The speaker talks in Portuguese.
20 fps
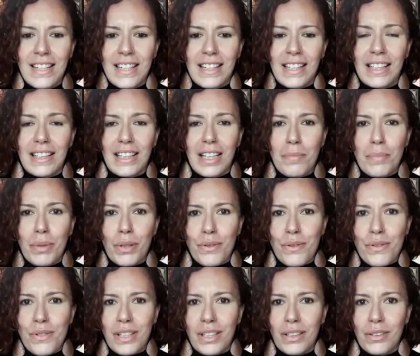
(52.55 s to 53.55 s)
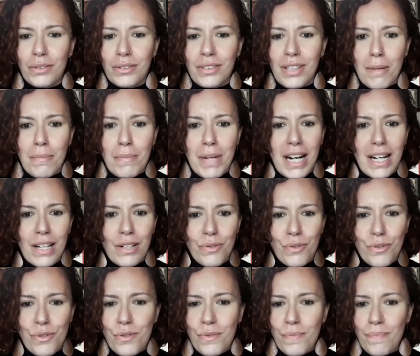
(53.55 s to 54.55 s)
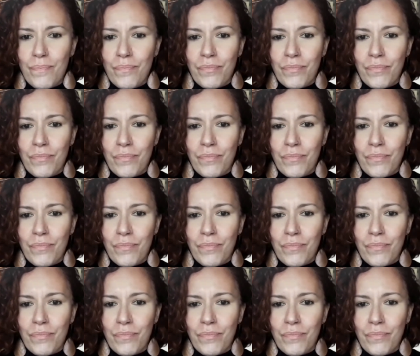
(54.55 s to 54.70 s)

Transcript: que têm produzido trabalhos